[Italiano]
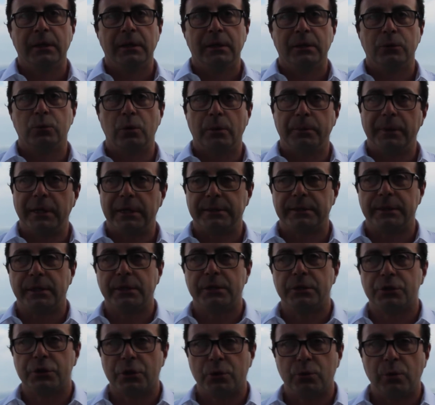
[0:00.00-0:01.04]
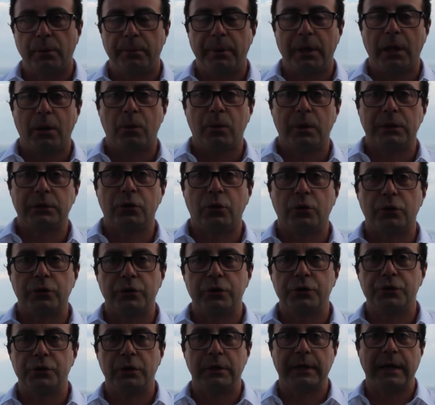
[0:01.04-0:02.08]
2013
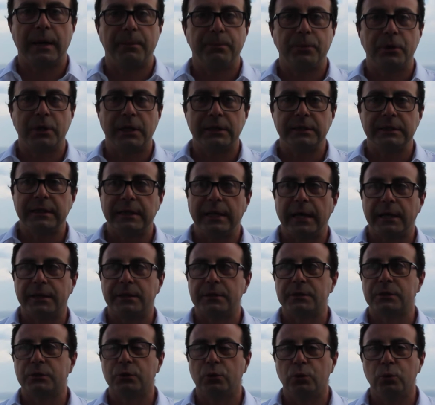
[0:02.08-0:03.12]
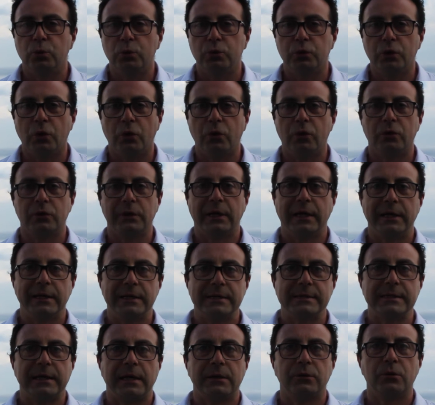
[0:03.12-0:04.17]
2014, il campionato italiano assoluto
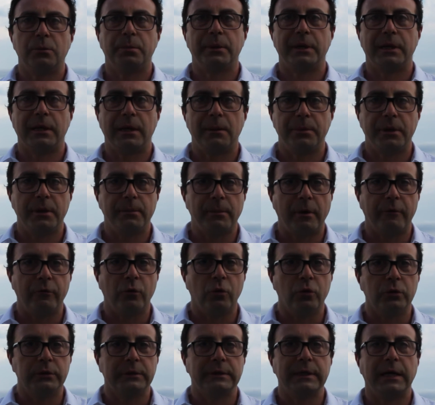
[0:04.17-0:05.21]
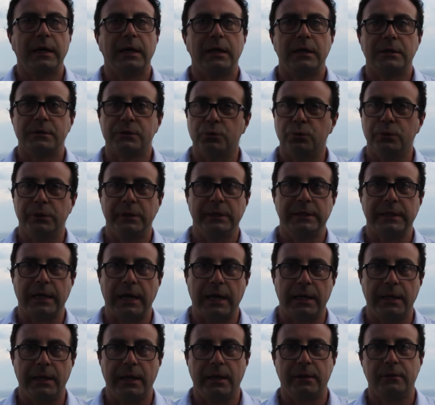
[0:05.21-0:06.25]
organizzato per la prima volta al sud
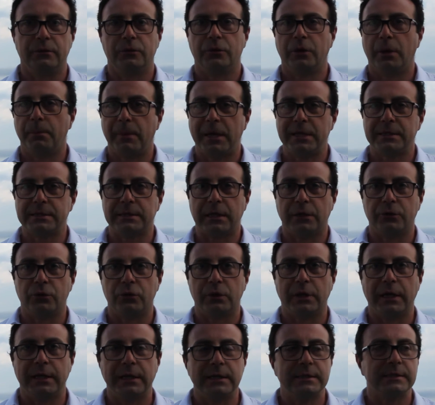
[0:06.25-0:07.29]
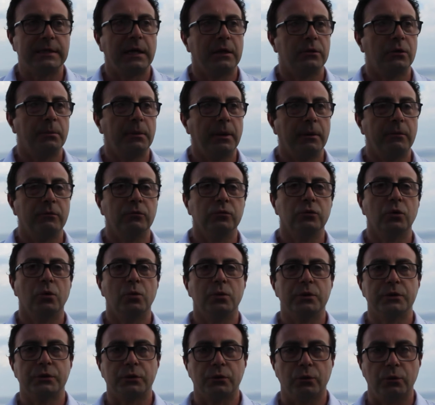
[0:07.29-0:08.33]
Italia. Non è mai stato organizzato, abbiamo avuto
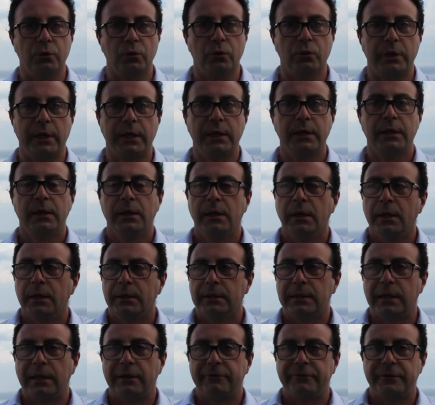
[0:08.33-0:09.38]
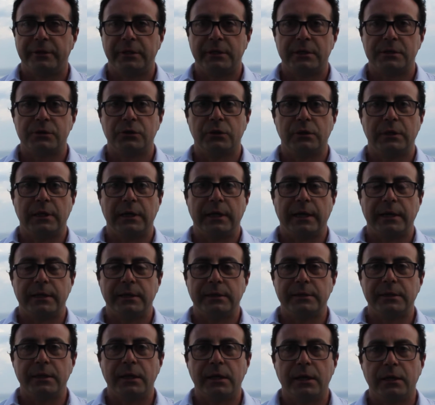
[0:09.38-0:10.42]
questo onore dalla Federazione
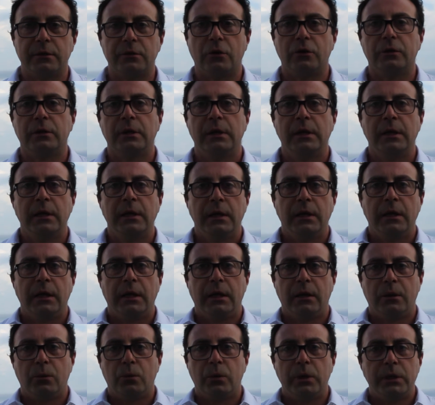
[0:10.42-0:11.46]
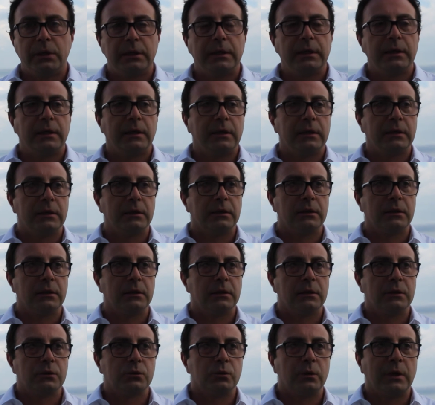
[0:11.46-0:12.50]
Italiana Triathlon e quindi
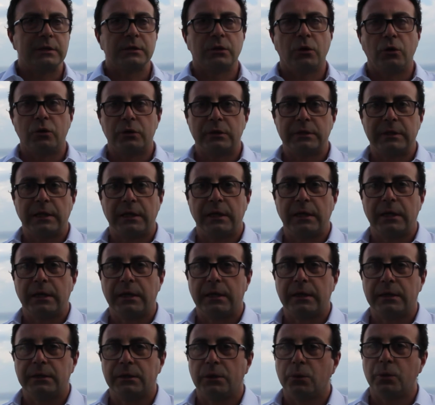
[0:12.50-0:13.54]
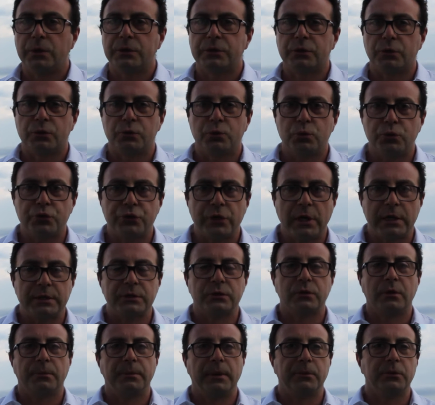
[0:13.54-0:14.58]
eh, sulla scorta di questo questo
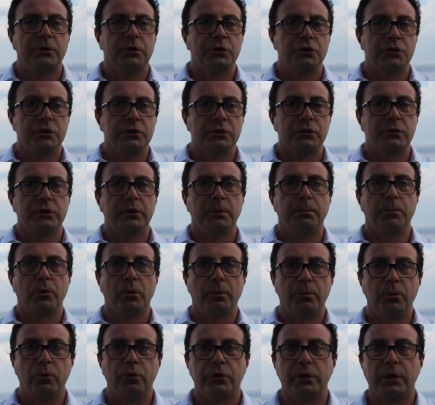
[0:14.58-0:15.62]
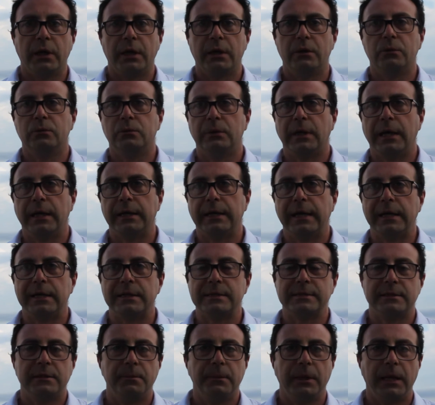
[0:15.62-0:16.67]
successo abbiamo deciso di proporre una
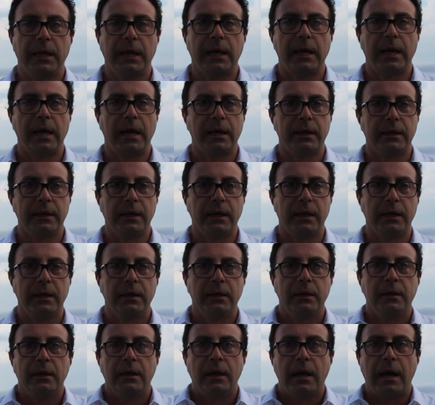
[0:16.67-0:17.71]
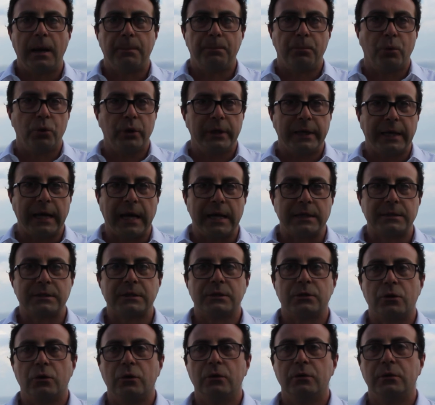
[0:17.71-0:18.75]
gara simile anche a
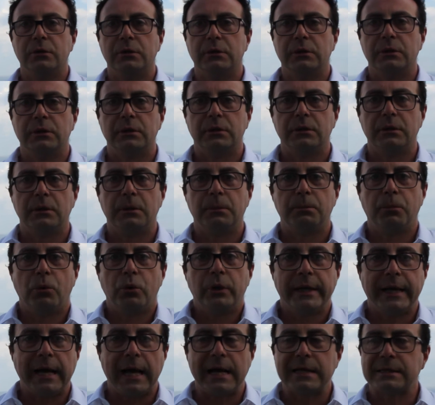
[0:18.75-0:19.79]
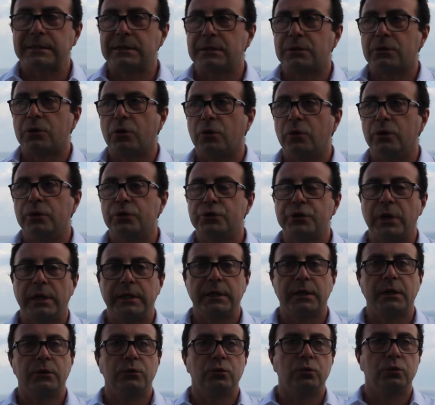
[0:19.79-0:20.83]
Policastro. Eh, Policastro in
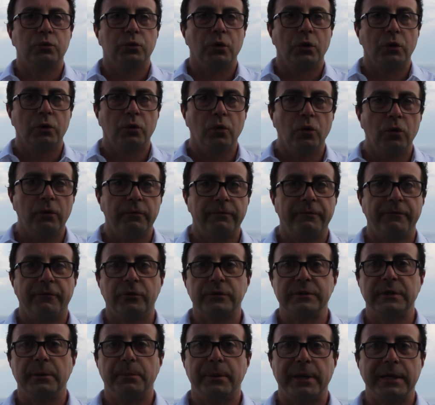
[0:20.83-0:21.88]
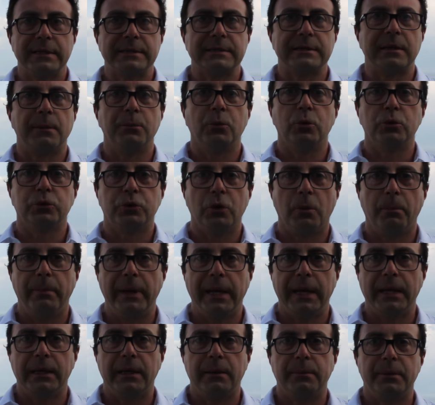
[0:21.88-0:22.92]
genere tutto il Golfo si presta molto
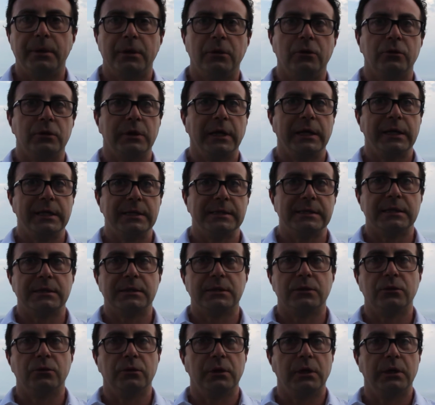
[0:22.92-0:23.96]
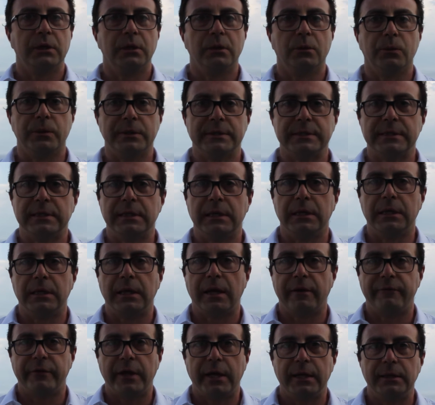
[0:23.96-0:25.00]
bene per l'organizzazione di
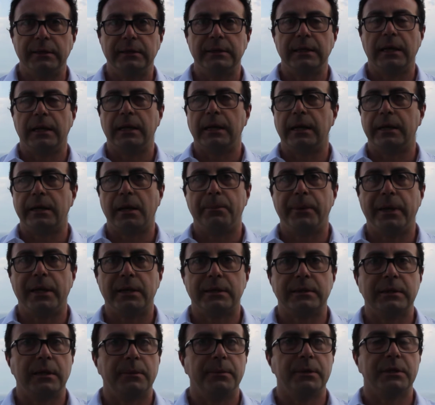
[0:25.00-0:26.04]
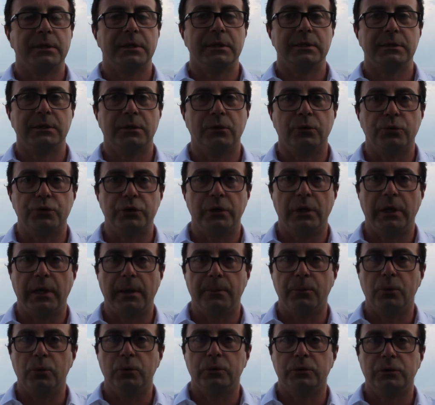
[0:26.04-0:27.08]
questi eventi all'aria aperta perché si
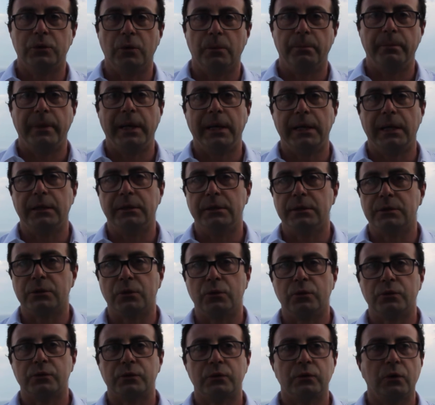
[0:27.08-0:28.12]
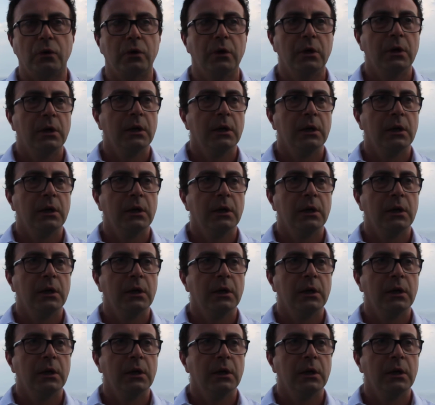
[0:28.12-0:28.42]
concilia molto bene il discorso